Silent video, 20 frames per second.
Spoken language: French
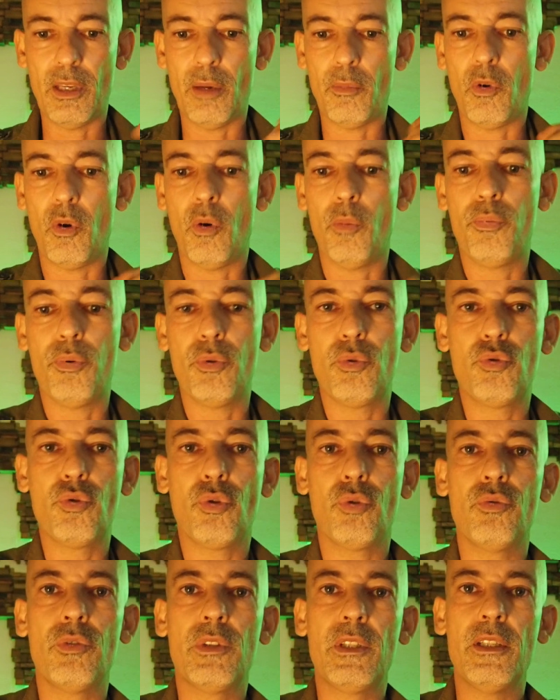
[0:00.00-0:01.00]
évidemment, on peut
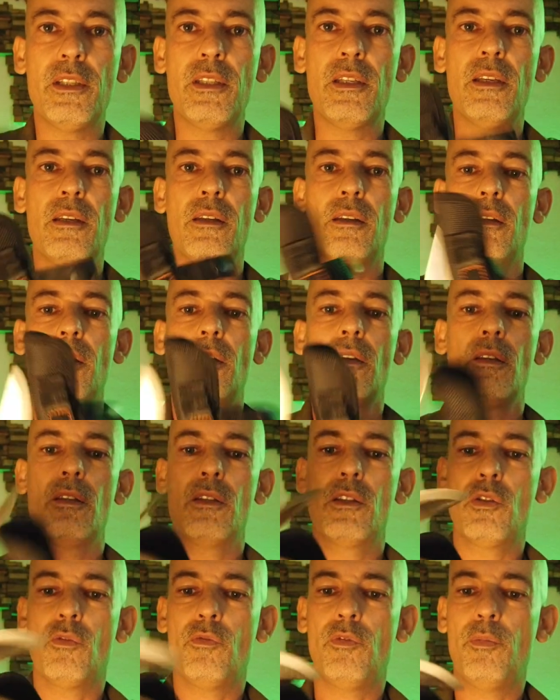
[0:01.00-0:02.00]
toujours l'utiliser
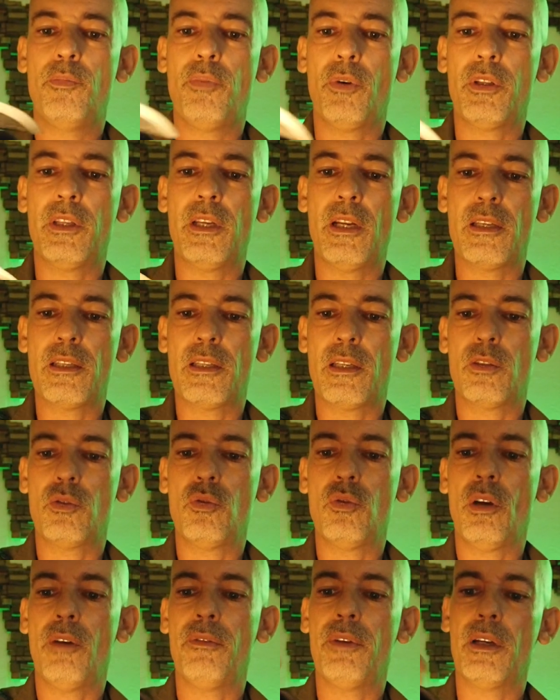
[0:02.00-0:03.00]
si on veut le porter à la
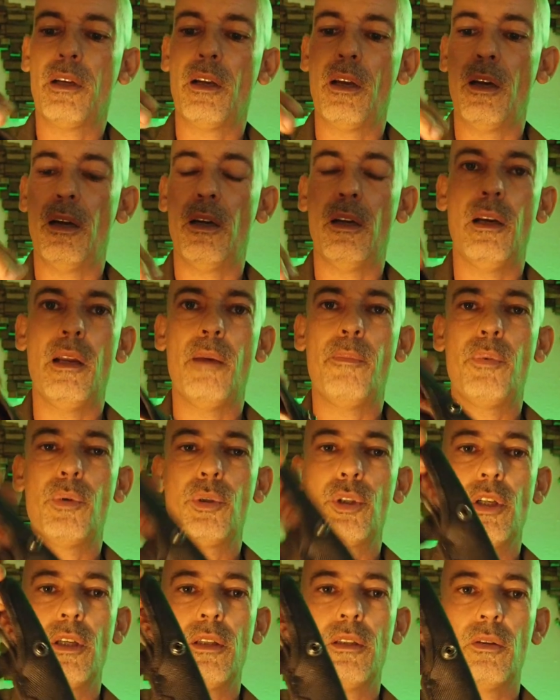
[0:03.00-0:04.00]
ceinture avec la,
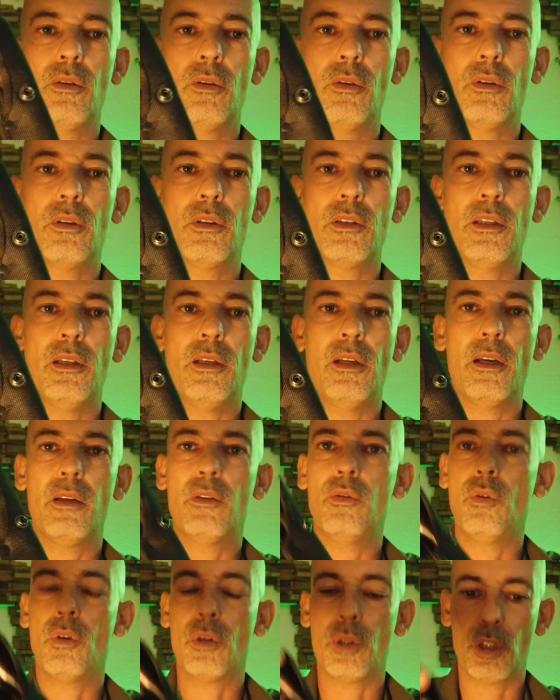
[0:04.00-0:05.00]
pochette euh, qui est
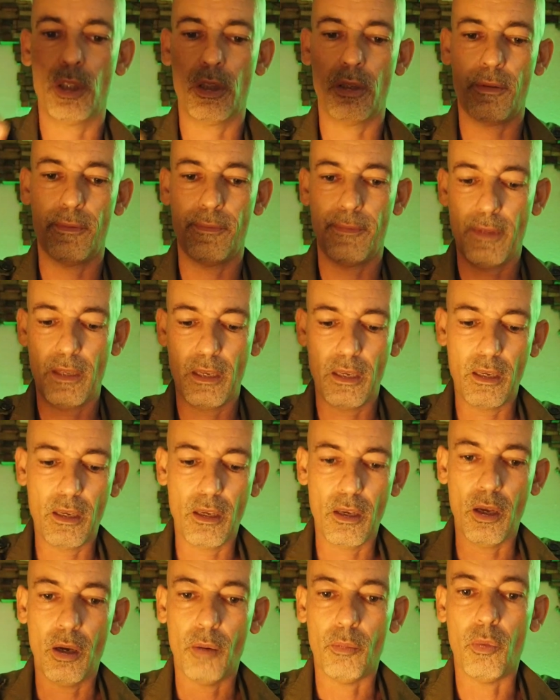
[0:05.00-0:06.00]
là d'origine.
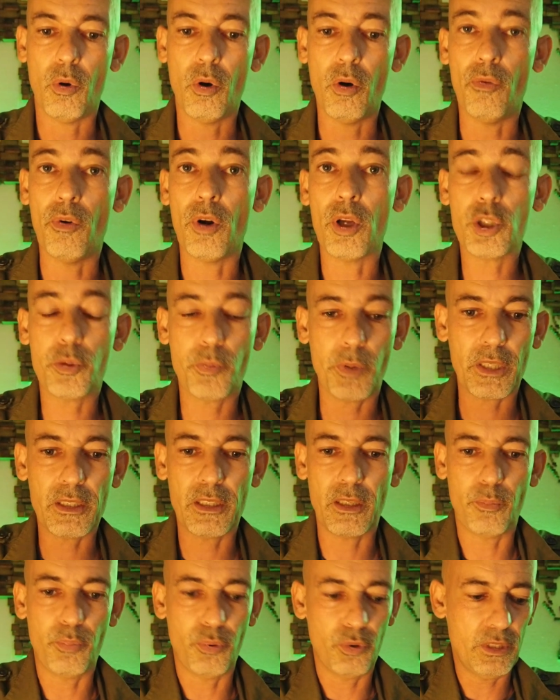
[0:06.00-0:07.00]
Bon voilà,
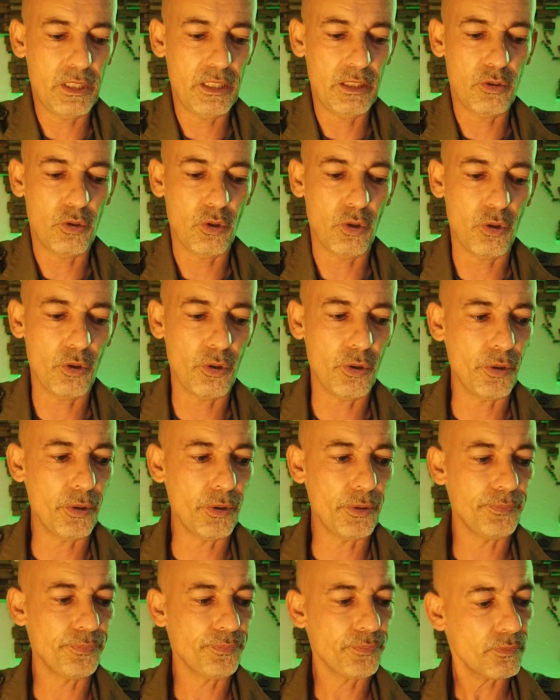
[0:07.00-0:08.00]
j'espère que cette petite,
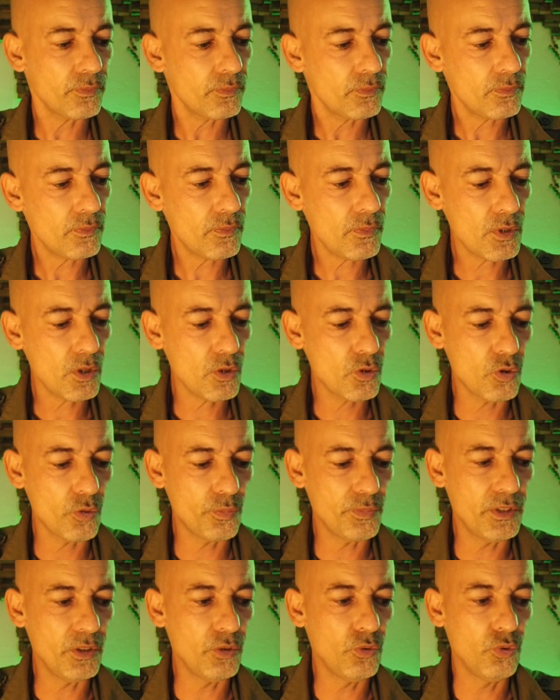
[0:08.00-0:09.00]
euh,
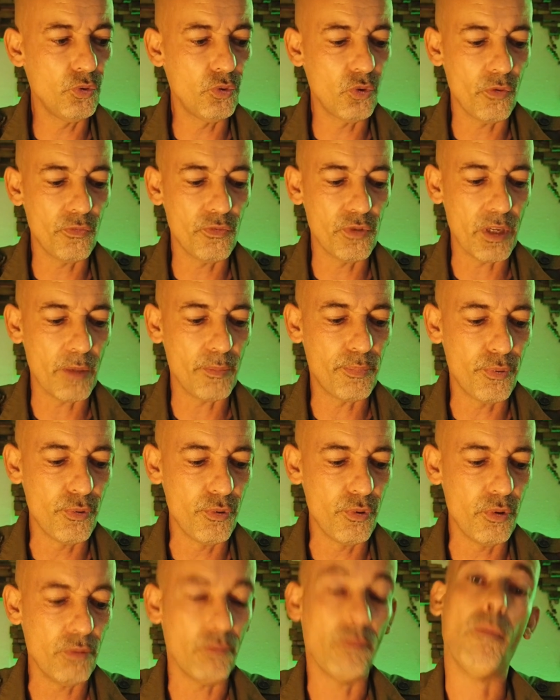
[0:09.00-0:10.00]
ce petit tuto vous a
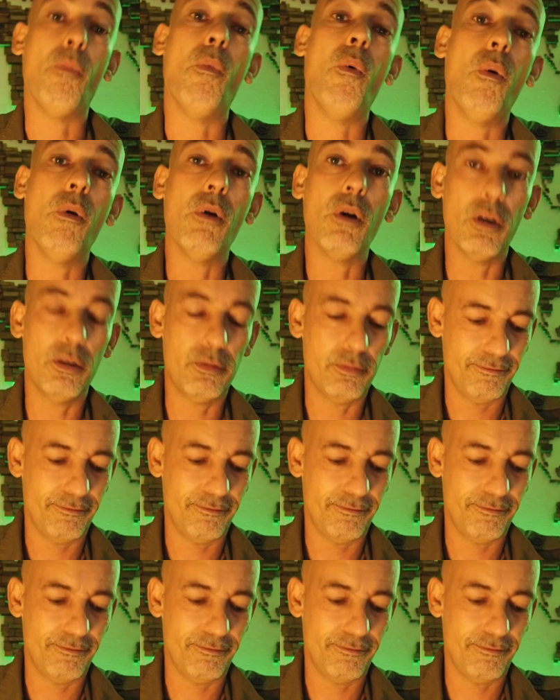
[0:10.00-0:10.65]
plu. Bon,